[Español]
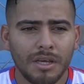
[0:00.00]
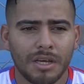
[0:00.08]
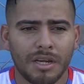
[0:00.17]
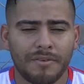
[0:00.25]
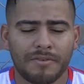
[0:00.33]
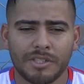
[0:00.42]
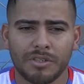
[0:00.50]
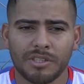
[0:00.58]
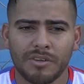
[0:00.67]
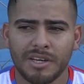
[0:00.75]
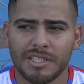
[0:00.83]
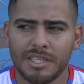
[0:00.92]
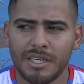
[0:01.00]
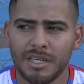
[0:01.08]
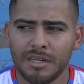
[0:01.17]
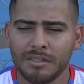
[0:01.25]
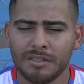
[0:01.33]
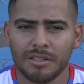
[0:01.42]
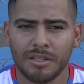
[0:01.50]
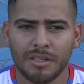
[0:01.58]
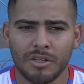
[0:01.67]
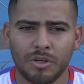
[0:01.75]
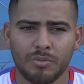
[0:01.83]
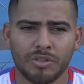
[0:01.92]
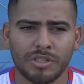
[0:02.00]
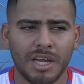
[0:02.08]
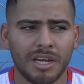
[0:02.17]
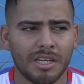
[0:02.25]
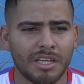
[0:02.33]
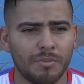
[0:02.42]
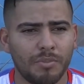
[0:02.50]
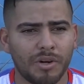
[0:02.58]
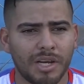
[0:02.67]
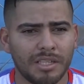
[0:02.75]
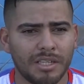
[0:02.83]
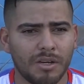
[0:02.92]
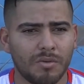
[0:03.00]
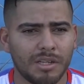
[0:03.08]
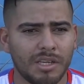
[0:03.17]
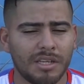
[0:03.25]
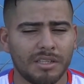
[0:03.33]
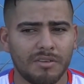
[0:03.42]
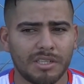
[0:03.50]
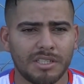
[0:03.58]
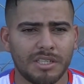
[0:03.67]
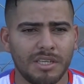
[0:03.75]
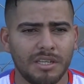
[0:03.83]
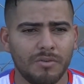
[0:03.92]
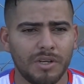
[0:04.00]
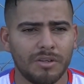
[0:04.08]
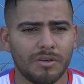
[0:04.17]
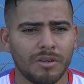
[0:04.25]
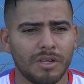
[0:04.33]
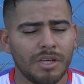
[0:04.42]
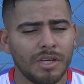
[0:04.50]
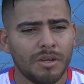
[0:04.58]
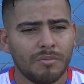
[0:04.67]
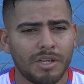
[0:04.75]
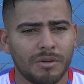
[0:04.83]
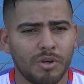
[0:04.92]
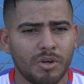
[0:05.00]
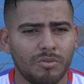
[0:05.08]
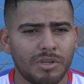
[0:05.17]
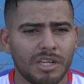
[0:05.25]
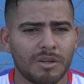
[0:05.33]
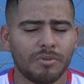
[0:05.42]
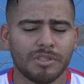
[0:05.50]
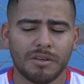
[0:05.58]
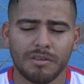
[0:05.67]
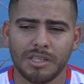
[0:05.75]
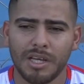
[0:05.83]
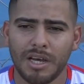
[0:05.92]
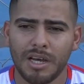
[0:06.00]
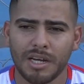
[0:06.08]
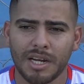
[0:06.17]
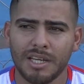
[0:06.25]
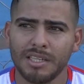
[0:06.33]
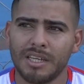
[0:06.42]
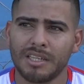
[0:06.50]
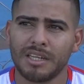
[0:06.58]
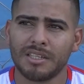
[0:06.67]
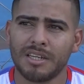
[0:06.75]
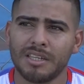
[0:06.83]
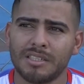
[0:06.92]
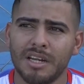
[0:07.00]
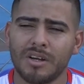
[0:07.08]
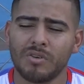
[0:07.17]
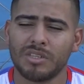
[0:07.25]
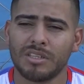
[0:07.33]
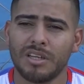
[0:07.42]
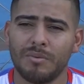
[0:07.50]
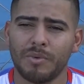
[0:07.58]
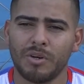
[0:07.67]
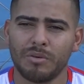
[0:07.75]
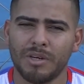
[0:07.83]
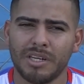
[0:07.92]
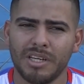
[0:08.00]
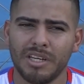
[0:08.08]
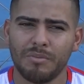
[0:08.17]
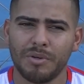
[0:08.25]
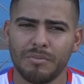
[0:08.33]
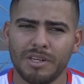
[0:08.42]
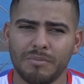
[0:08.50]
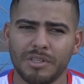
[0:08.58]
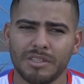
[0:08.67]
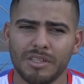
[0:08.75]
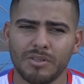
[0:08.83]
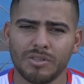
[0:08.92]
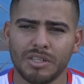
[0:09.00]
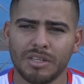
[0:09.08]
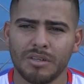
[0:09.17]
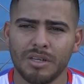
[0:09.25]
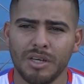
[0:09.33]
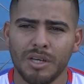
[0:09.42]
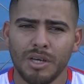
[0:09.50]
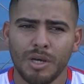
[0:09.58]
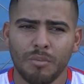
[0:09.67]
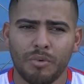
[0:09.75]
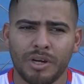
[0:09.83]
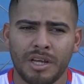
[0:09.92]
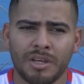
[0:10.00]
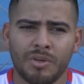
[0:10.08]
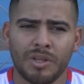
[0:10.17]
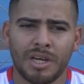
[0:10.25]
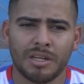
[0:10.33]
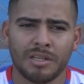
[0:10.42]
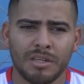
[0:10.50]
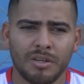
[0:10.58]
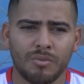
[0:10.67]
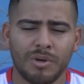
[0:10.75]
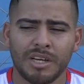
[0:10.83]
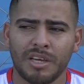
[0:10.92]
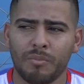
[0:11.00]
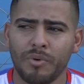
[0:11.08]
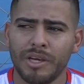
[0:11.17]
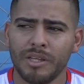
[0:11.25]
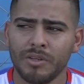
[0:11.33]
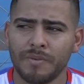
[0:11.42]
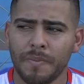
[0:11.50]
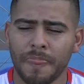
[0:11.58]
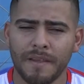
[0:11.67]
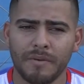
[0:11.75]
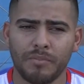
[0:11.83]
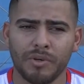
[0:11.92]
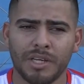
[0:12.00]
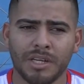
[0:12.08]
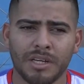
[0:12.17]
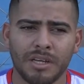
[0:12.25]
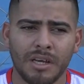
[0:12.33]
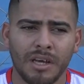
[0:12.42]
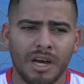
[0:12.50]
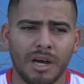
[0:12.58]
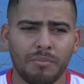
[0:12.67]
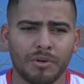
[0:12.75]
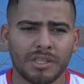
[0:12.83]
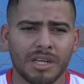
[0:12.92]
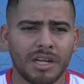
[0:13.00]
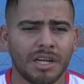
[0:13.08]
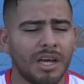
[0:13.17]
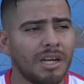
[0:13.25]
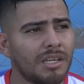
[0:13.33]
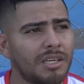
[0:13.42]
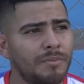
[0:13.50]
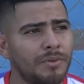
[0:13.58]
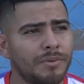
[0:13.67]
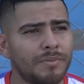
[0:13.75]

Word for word: la afición te va a exigir, como tal equipo grande cualquiera te va a exigir y bueno, venimos con una responsabilidad grande a tratar de hacer las cosas de la mejor manera y primeramente Dios se eh, ayudar lo más que puedo y poder aportar al, equipo.